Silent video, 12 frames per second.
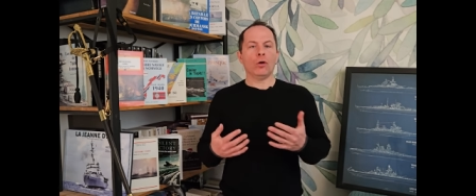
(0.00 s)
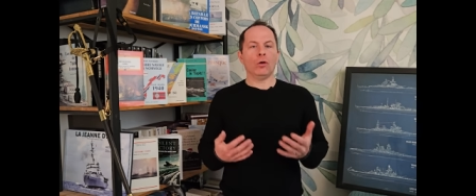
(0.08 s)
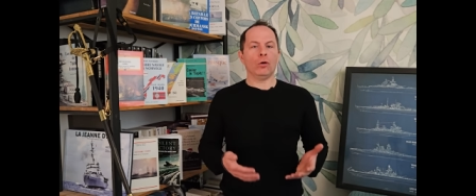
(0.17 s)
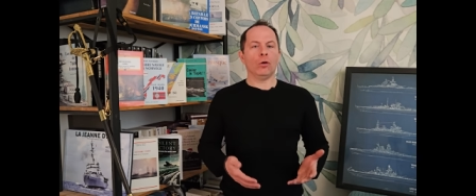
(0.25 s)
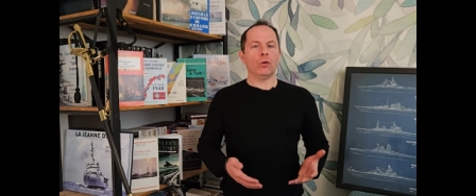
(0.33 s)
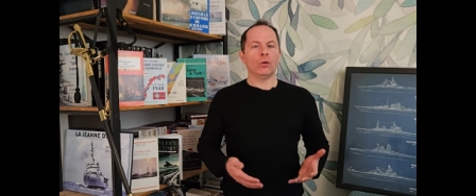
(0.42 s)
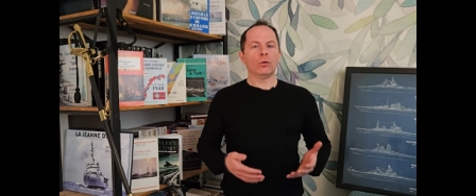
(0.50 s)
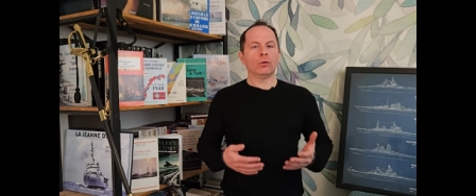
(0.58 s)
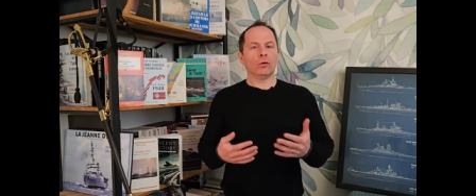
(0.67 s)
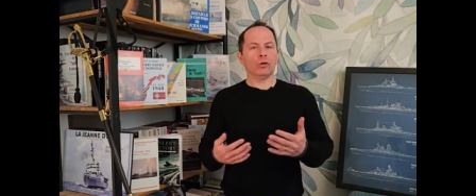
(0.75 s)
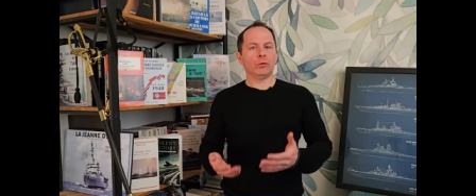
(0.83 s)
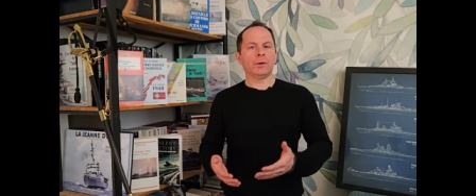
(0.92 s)
l'eau,
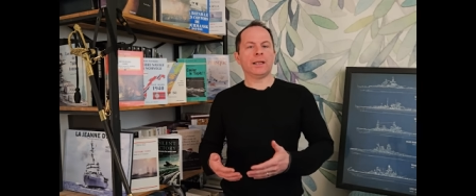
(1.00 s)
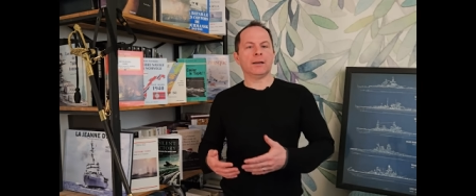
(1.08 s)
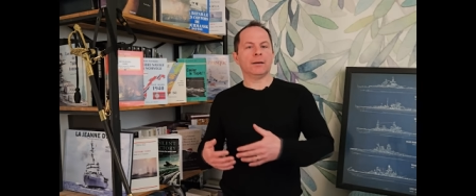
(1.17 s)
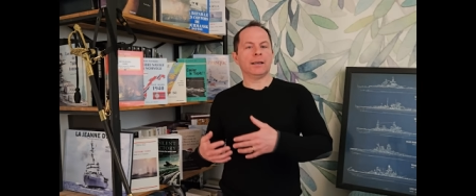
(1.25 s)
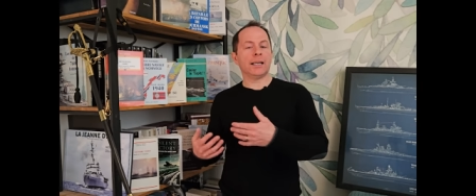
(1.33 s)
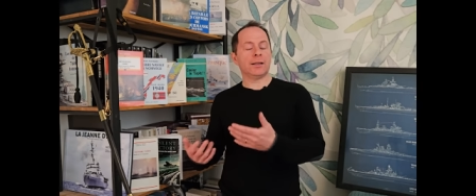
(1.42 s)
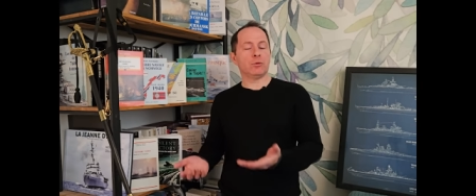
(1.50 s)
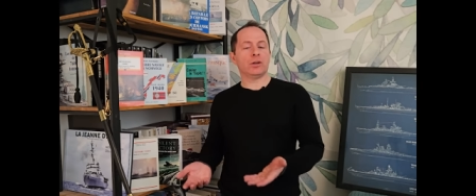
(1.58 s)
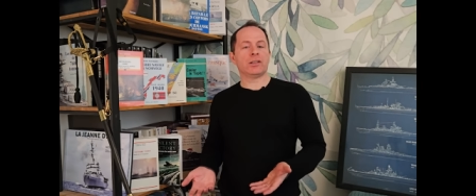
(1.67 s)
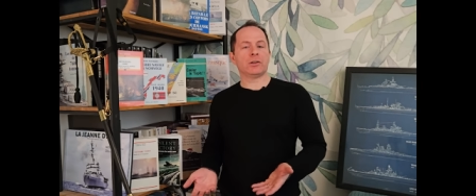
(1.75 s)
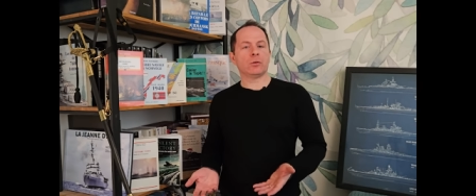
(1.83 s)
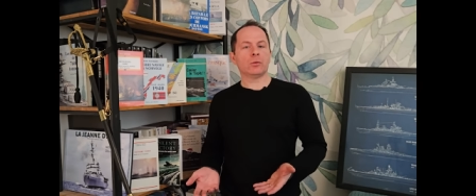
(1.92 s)
l'huile et les
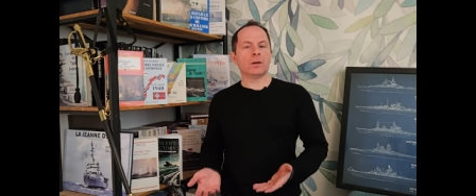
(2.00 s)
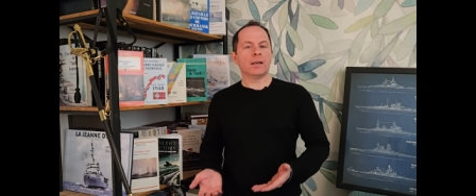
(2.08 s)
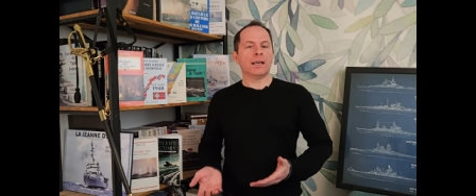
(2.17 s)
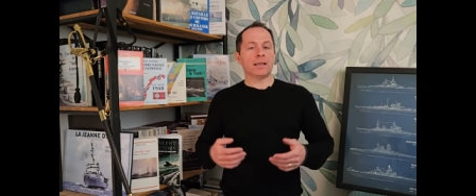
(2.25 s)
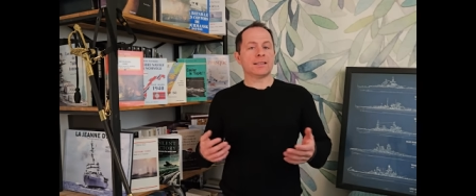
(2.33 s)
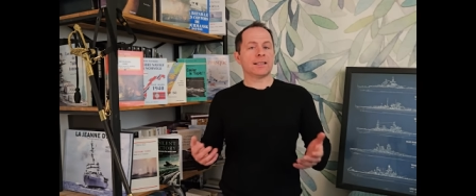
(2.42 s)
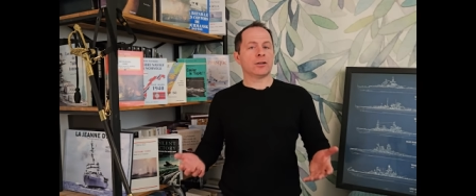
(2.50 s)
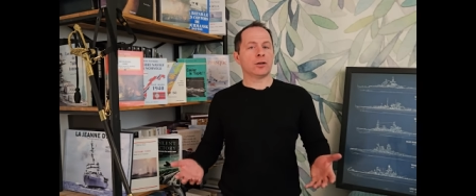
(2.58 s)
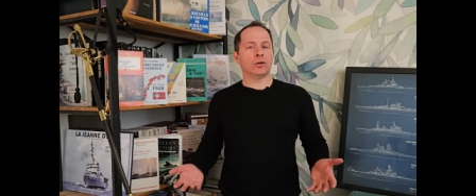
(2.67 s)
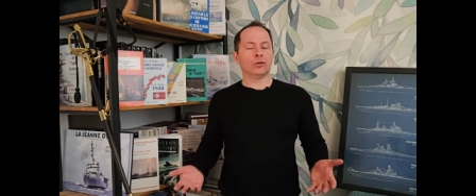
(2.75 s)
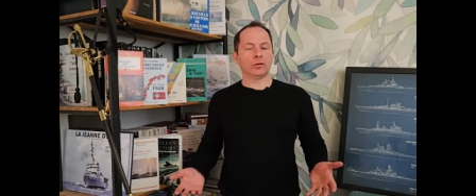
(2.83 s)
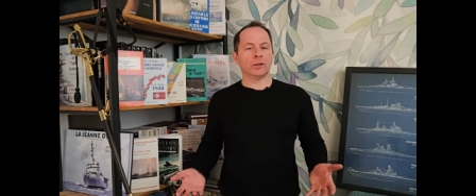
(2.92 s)
munitions, et ça
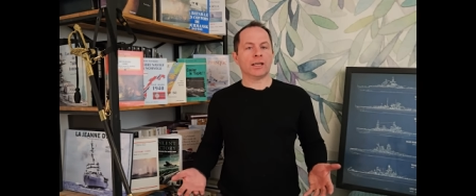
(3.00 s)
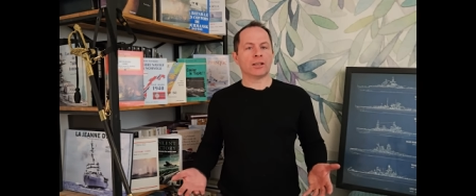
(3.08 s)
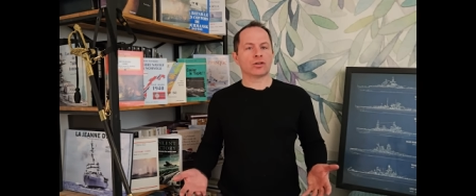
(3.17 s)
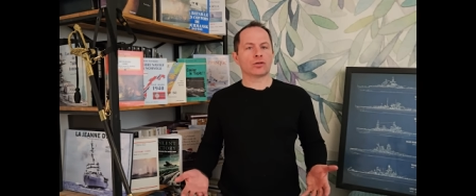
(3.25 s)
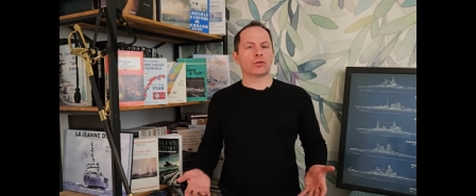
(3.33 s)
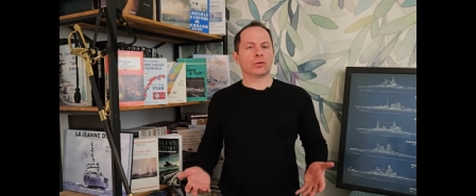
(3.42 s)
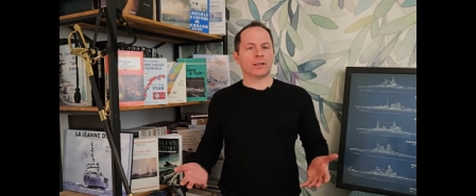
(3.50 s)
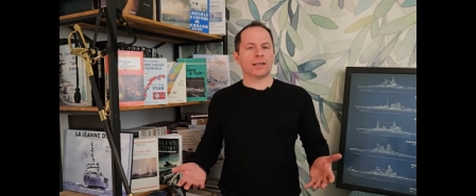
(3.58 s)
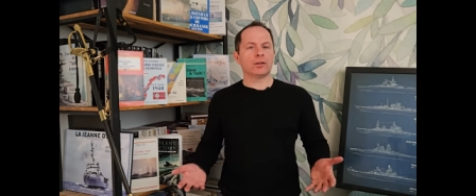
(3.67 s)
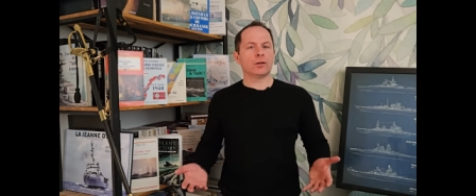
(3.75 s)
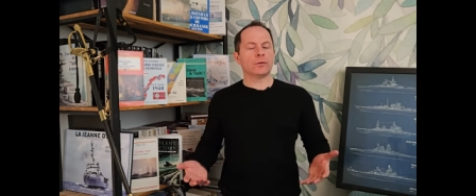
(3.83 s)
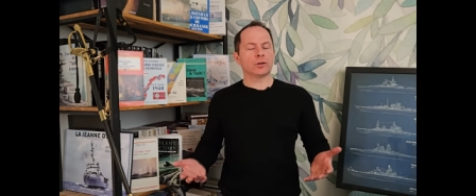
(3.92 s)
donne le tonnage
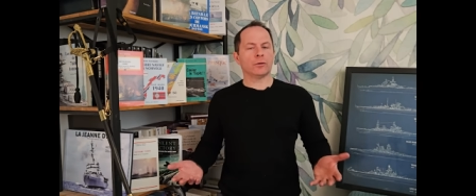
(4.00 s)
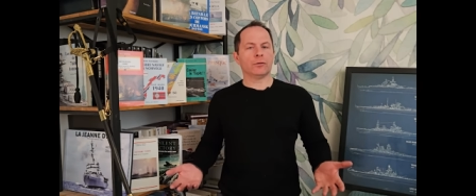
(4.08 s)
total de votre